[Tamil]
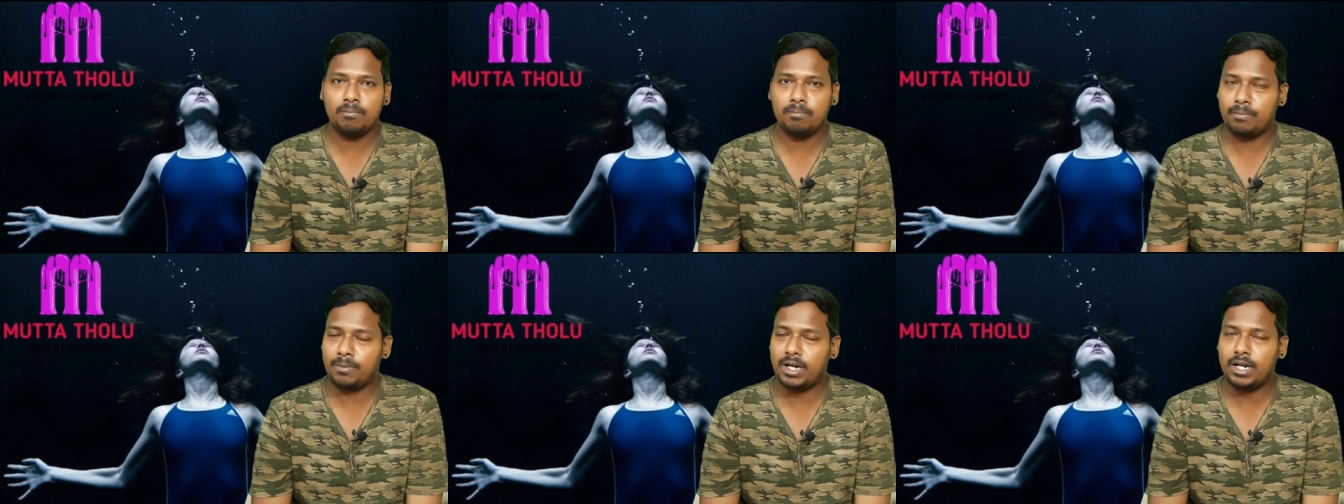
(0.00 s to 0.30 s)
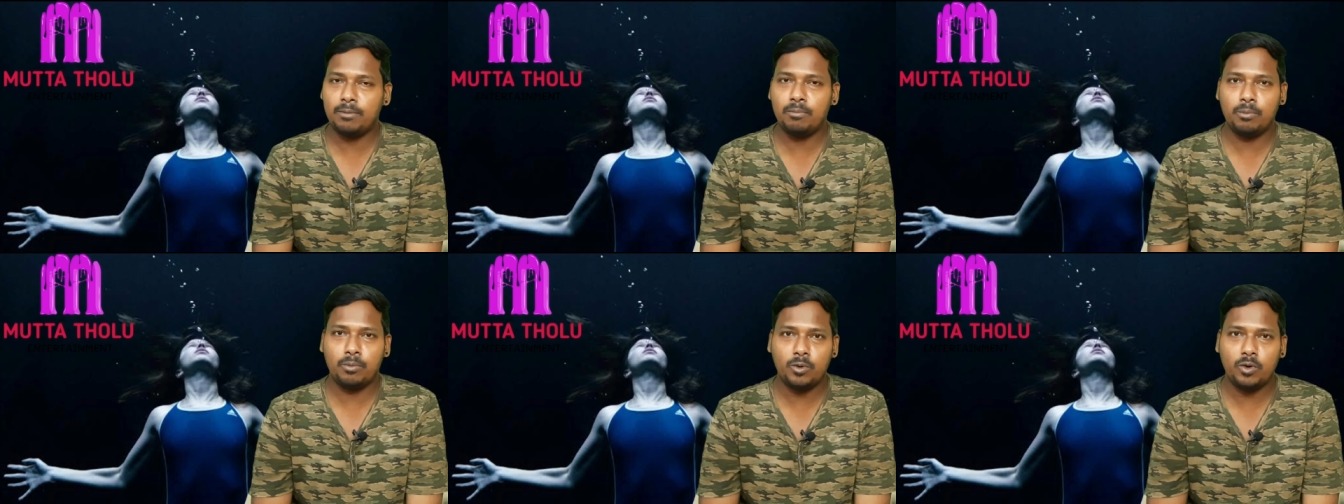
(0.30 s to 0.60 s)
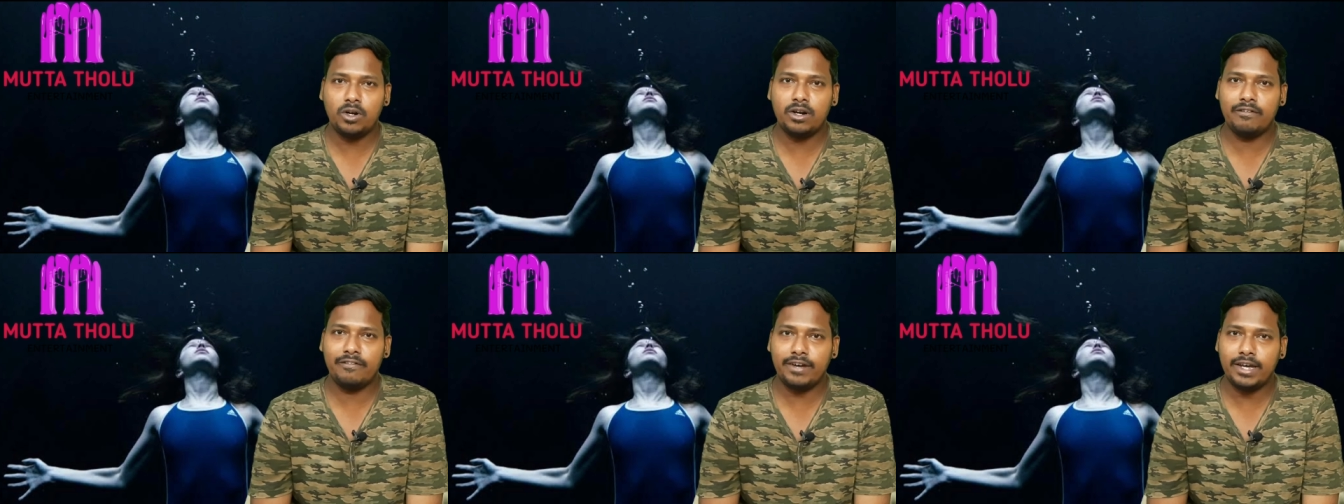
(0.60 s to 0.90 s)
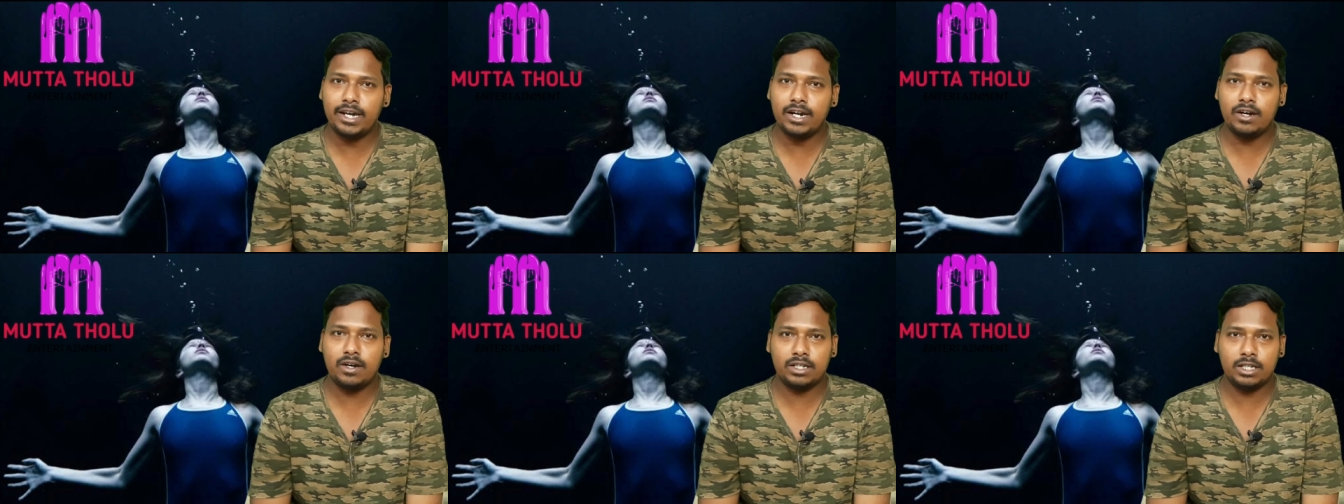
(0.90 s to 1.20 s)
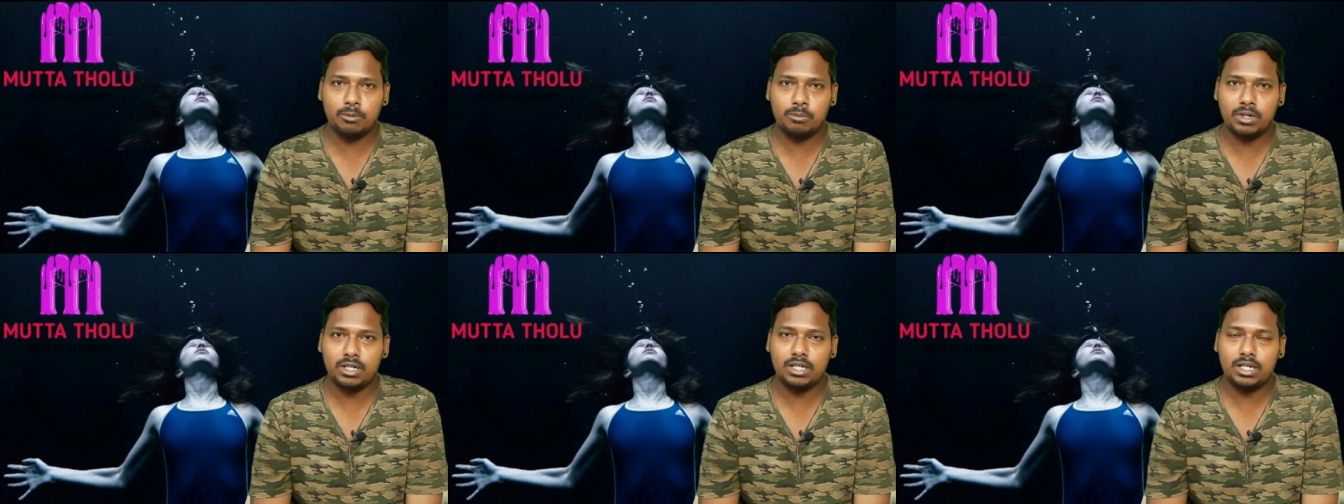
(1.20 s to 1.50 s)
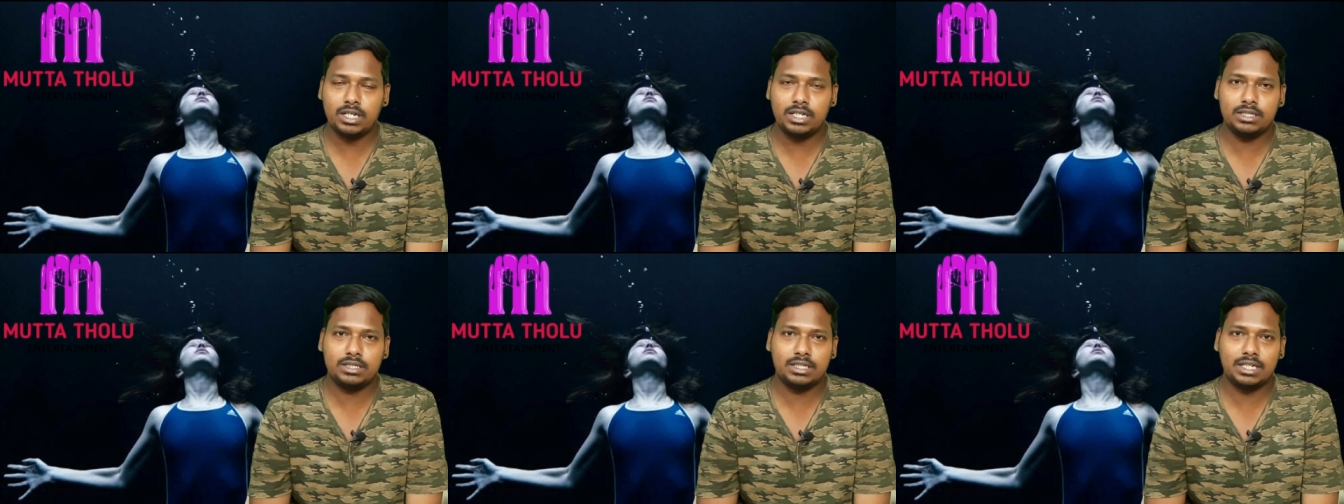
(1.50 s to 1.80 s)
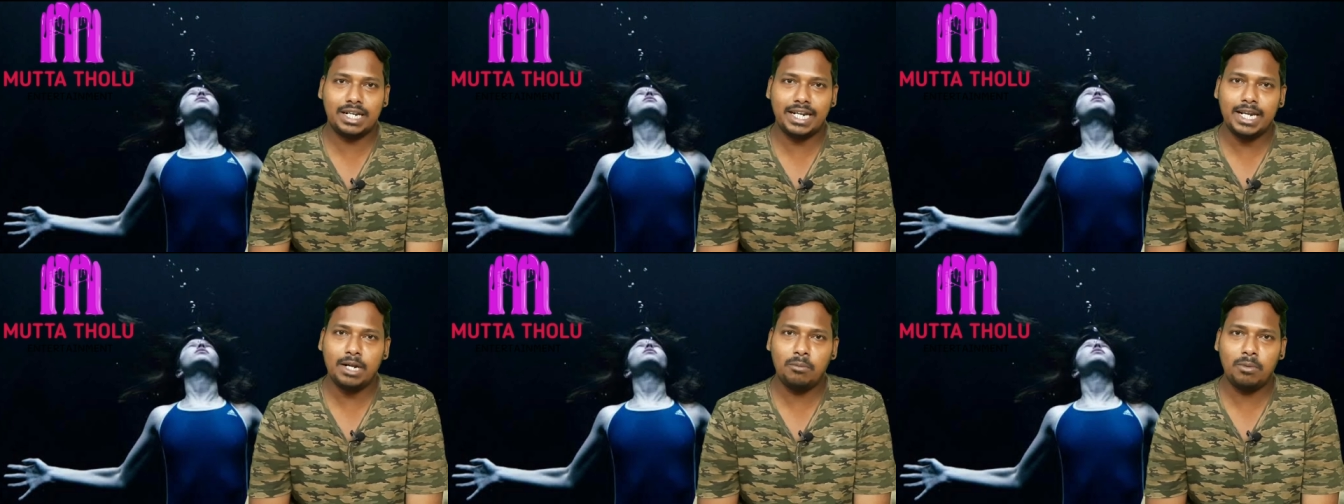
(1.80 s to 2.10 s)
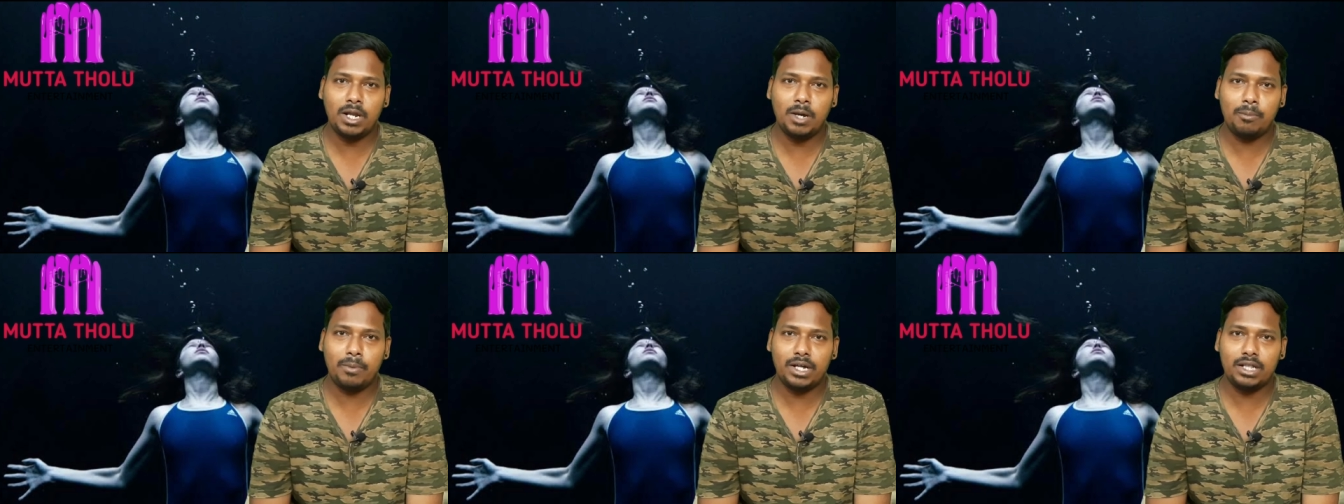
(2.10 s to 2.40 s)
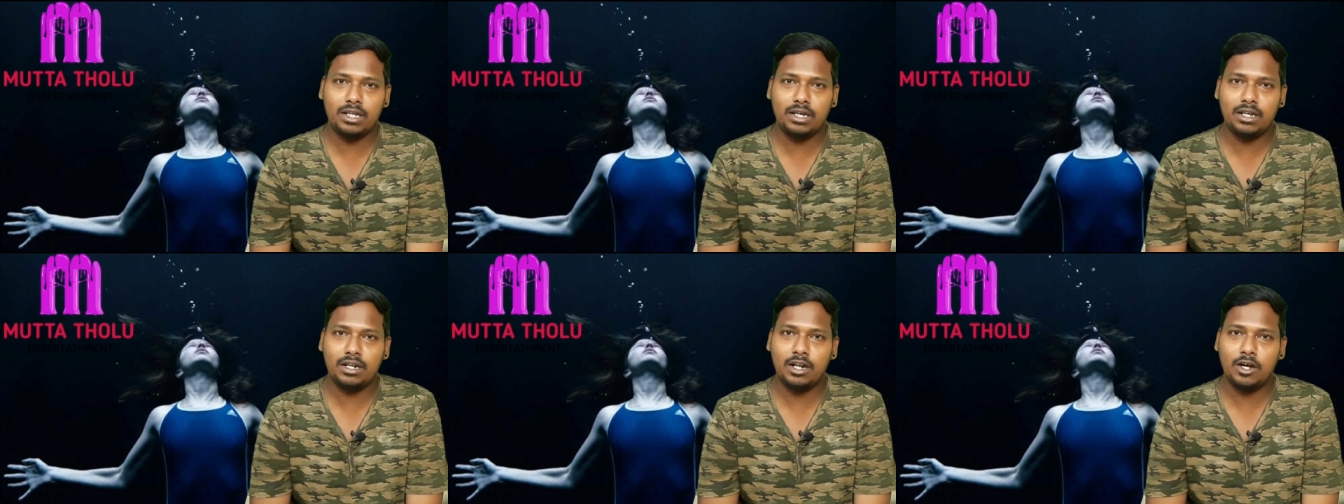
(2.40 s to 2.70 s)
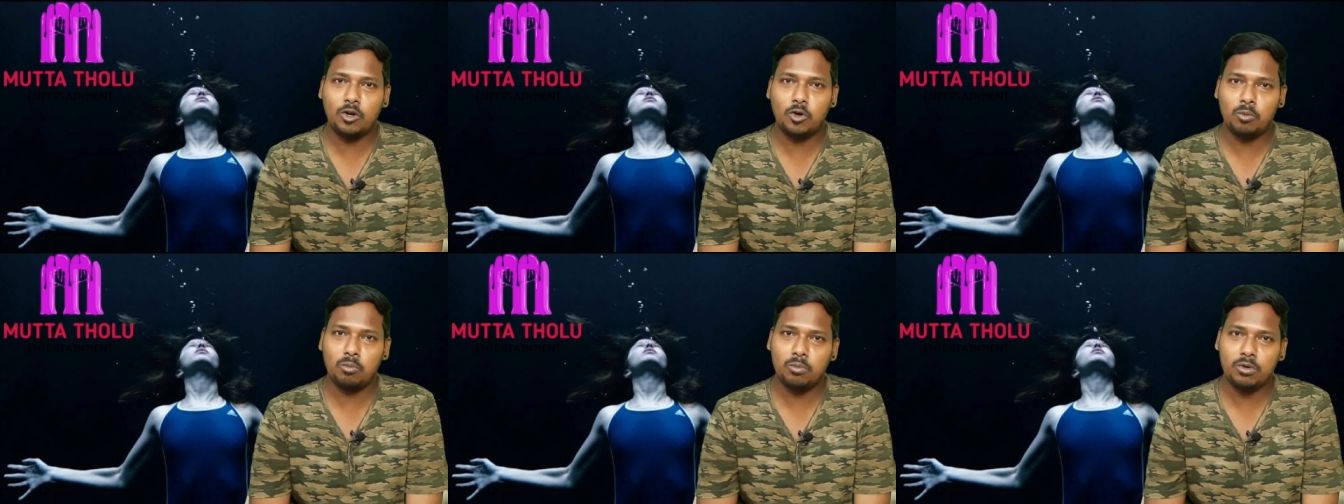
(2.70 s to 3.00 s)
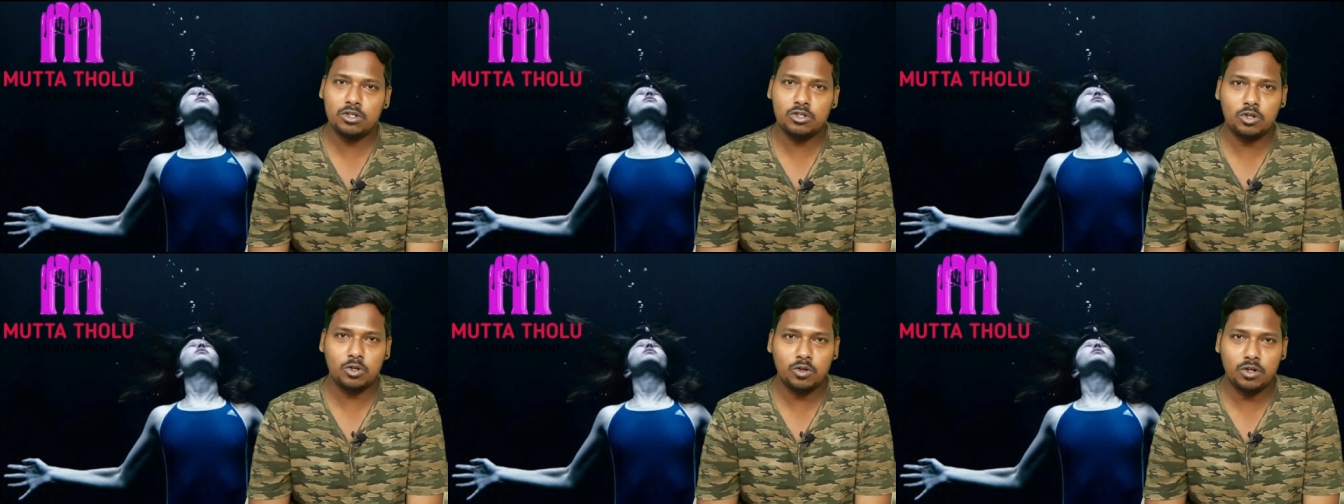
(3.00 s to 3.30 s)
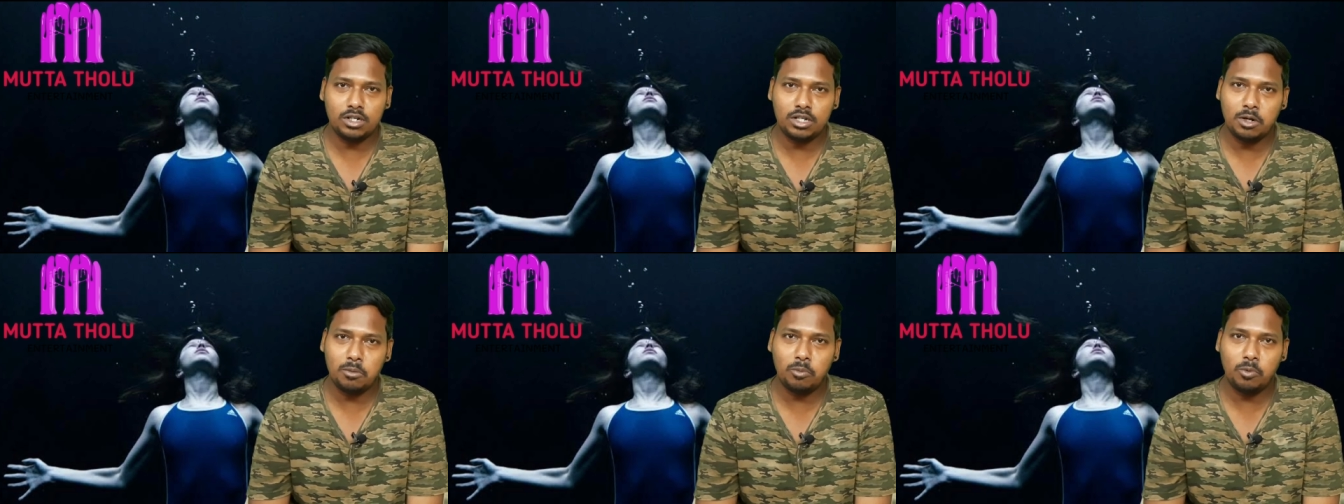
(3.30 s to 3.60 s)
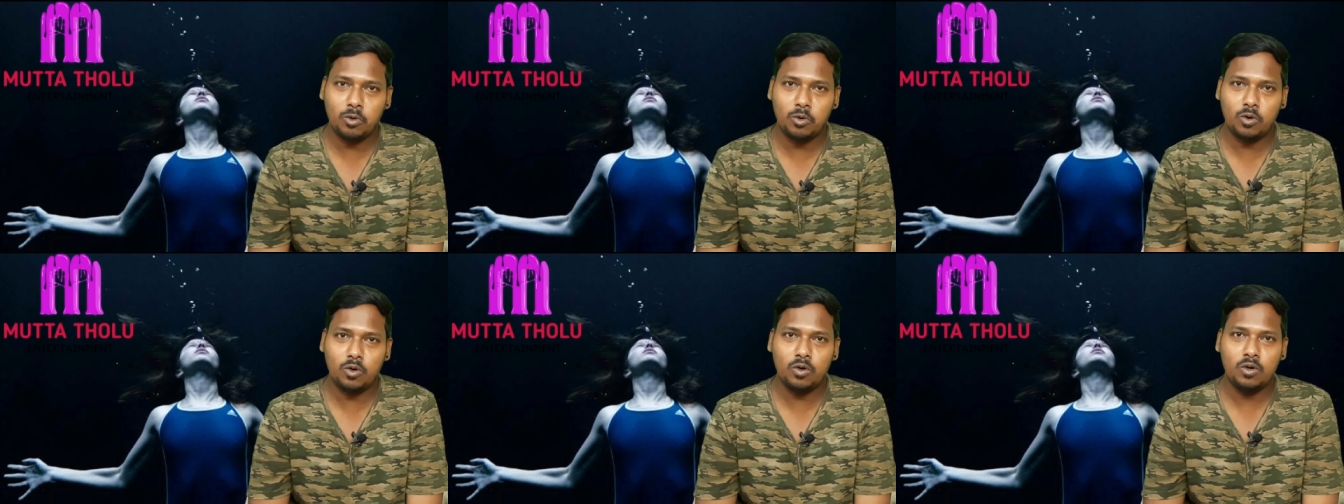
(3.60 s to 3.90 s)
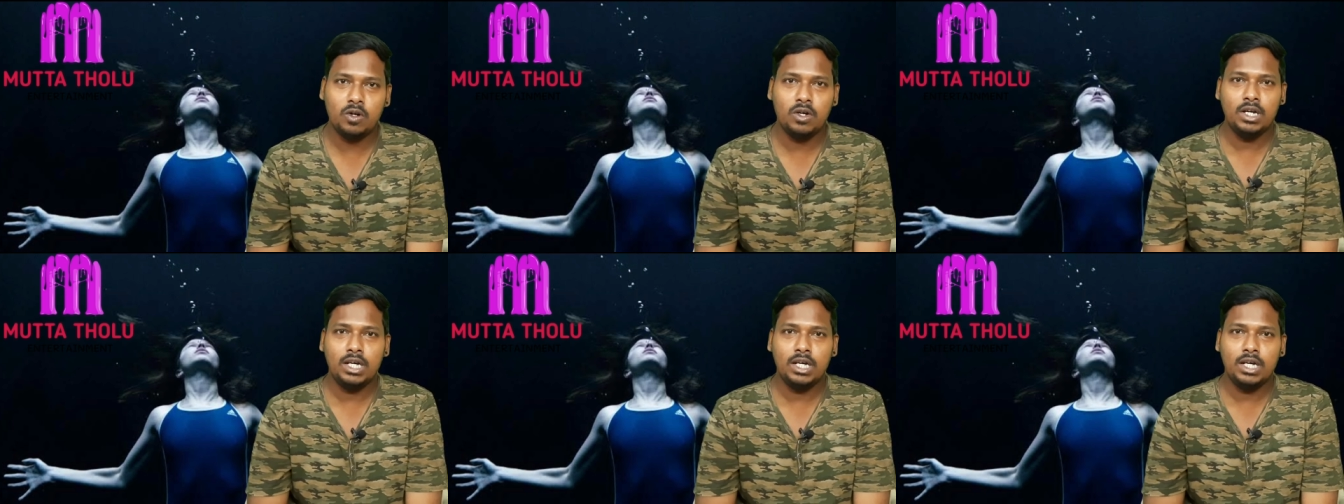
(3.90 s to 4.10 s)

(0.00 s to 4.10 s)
படம் போகிற வேகம் அந்த மாதிரி ஸ்க்ரீன் ப்ளே பார்த்திங்கன்னா ரொம்ப ஸ்லோவாக தான் போகும்